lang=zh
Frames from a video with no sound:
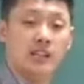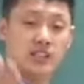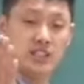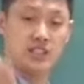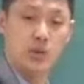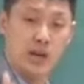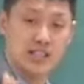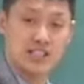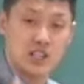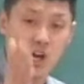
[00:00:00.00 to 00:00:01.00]
几月
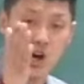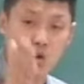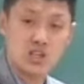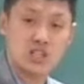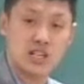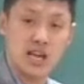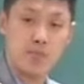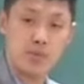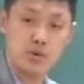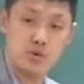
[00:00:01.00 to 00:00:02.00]
几号之
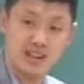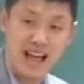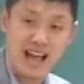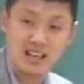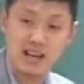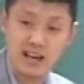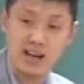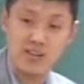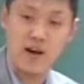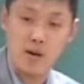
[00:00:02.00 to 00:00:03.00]
前必须拿着那
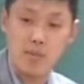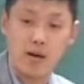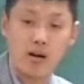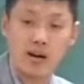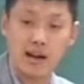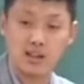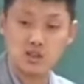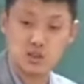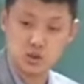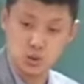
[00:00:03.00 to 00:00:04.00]
个房本儿来
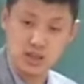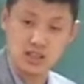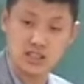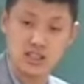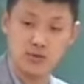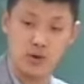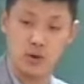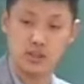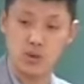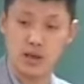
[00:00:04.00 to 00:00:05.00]
做登记，
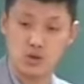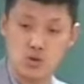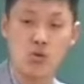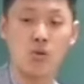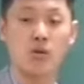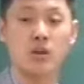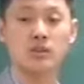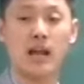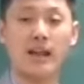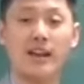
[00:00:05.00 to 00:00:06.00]
否则的话就充公。
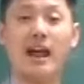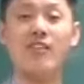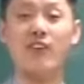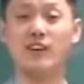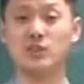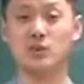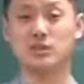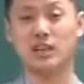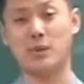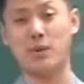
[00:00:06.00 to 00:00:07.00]
他在南方当总
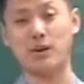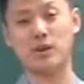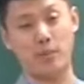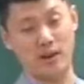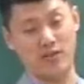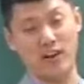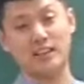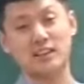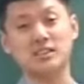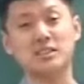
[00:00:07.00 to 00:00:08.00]
司令，他不能到北方
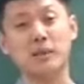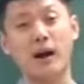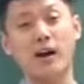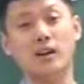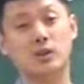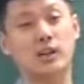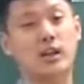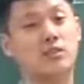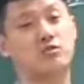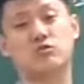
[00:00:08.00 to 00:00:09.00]
来登记吗？所以那
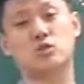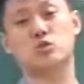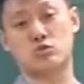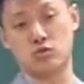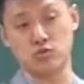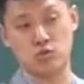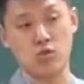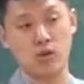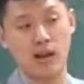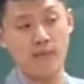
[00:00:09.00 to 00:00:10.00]
个就充充
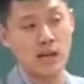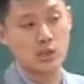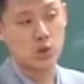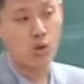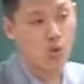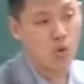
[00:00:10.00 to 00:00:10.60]
公了。充